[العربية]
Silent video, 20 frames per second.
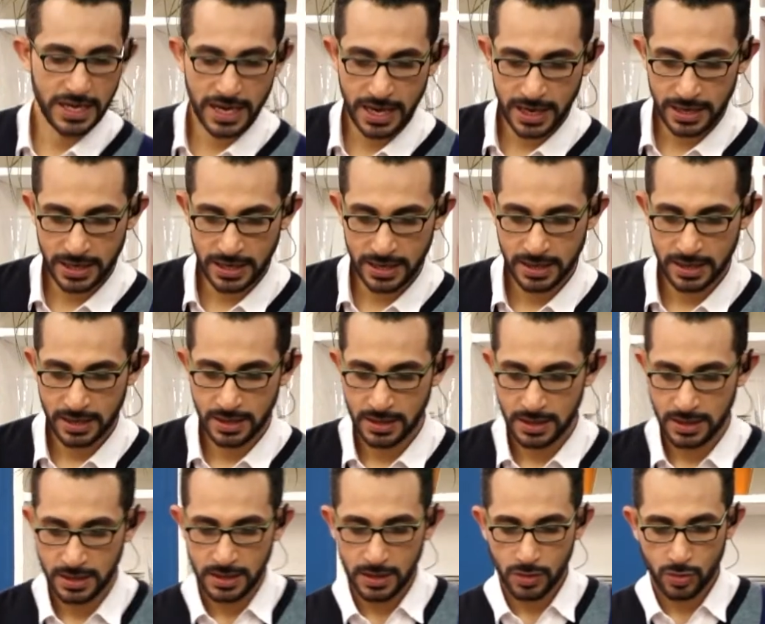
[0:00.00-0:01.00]
على
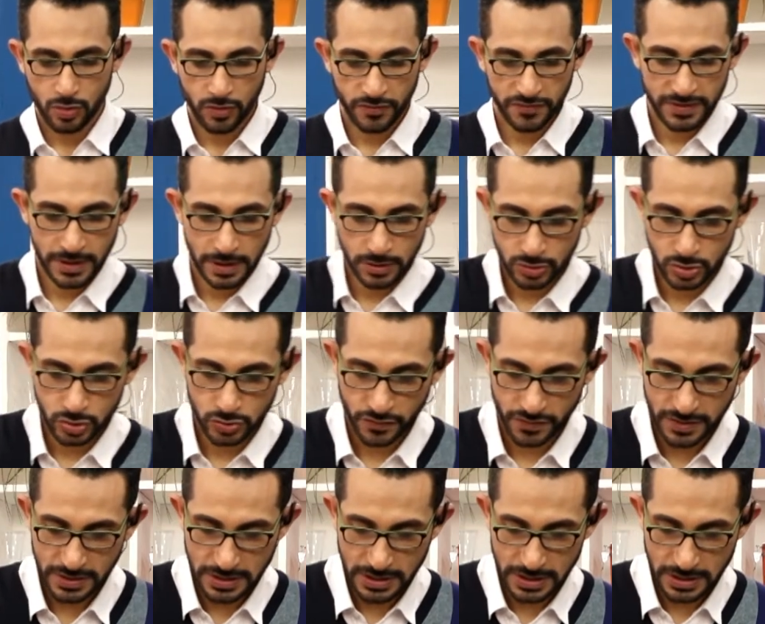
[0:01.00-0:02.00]
كفته نشوف
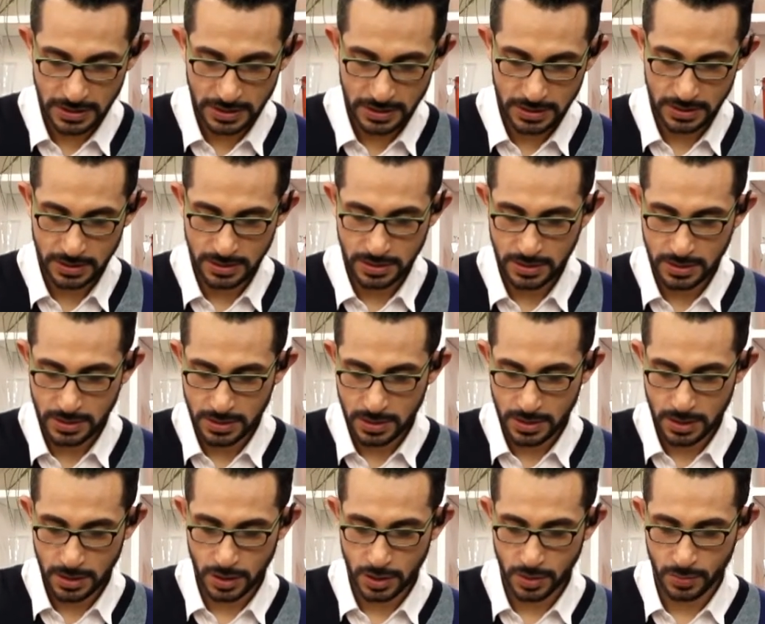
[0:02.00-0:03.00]
كده
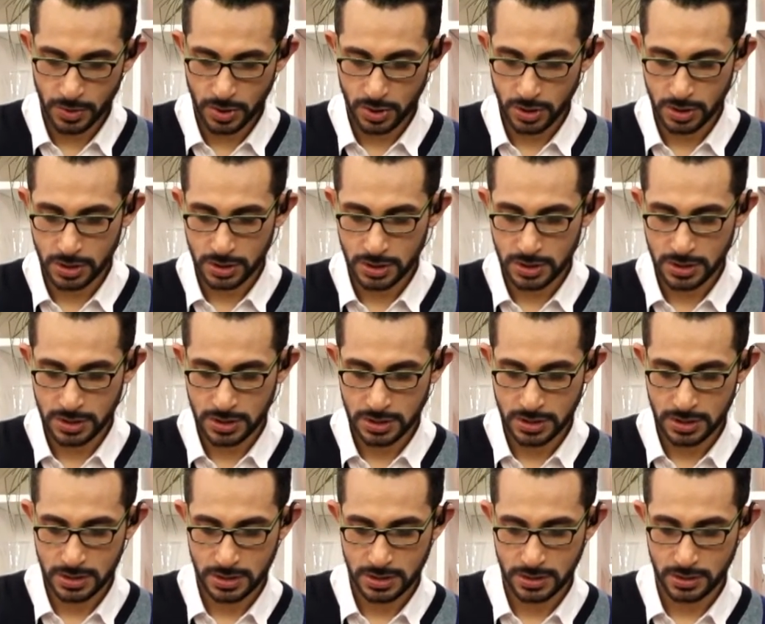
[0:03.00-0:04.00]
اخبار
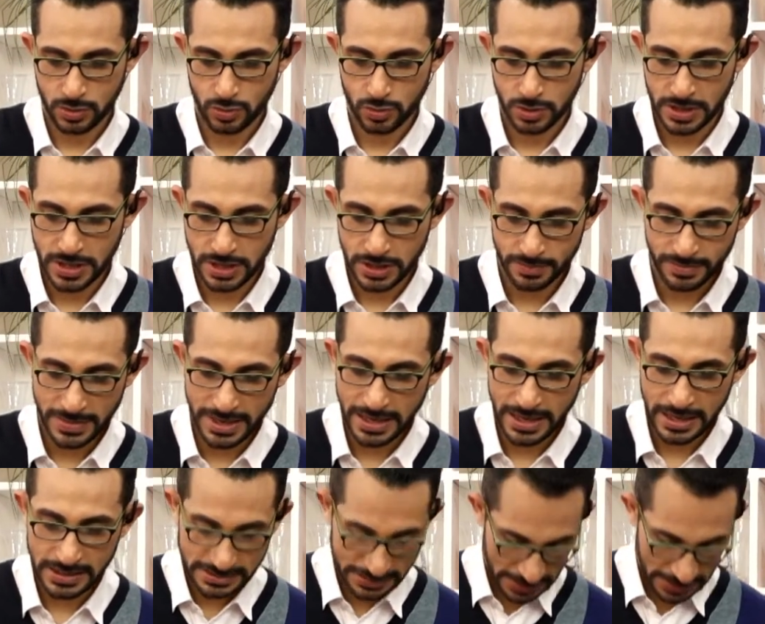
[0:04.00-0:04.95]
بنيين بس